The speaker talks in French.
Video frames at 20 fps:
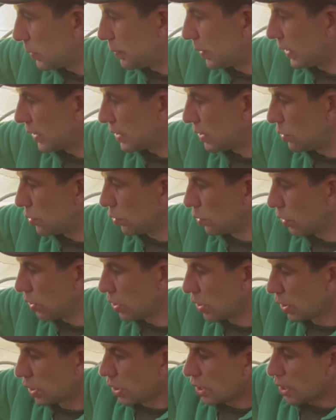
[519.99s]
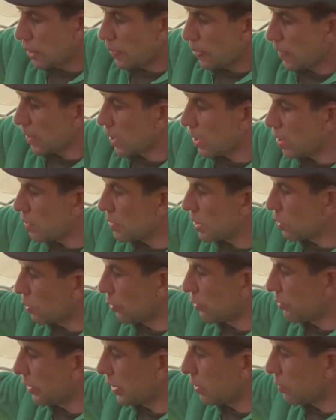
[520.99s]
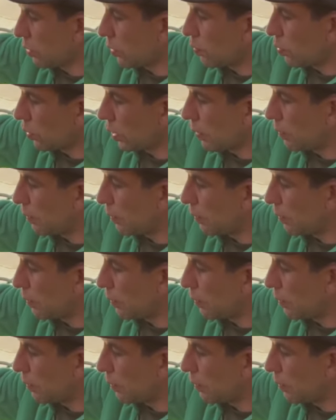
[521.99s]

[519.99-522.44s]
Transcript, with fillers: passe donc à la microferme pour la